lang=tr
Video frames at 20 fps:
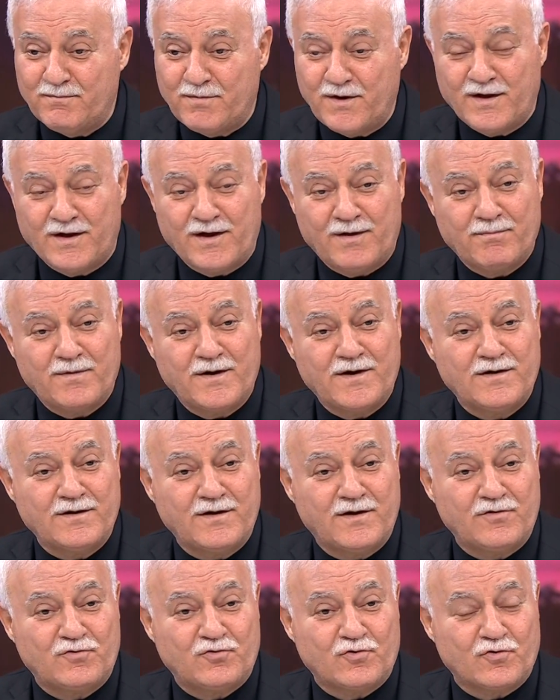
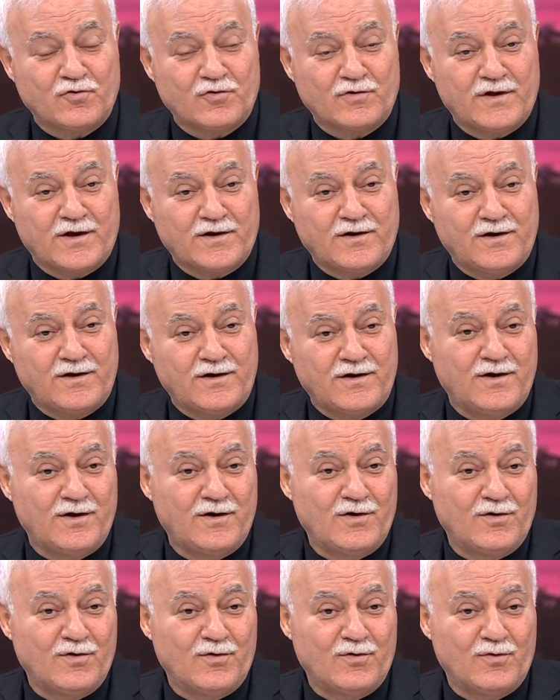Peygamberin kız çocukları
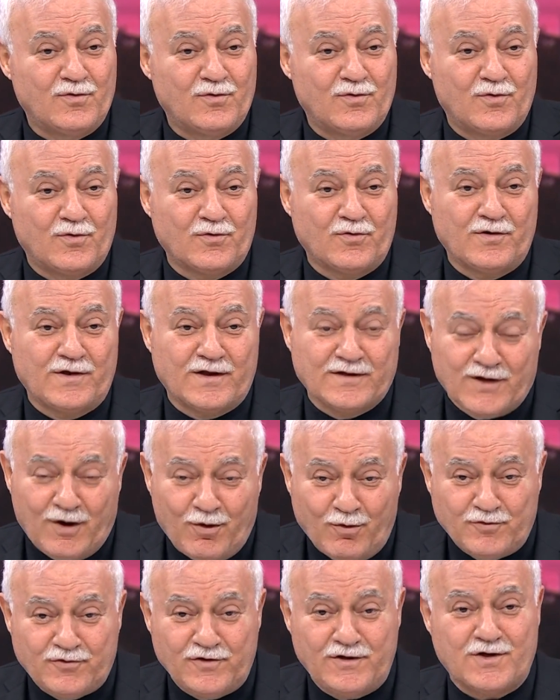onunla
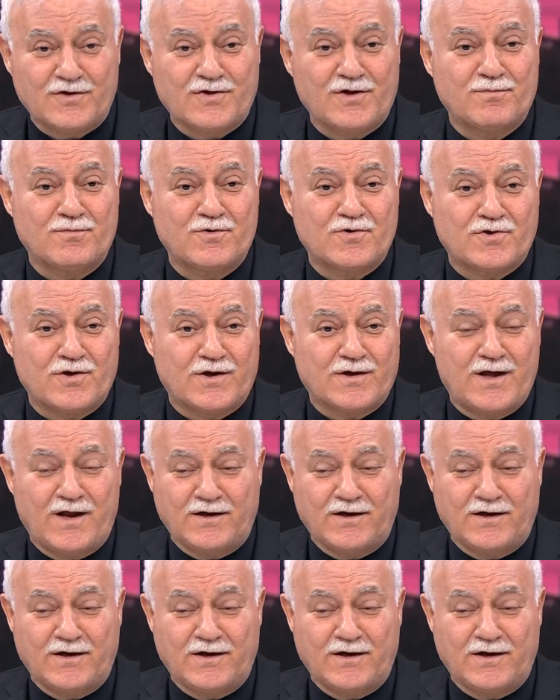daha uzun yaşamışlar.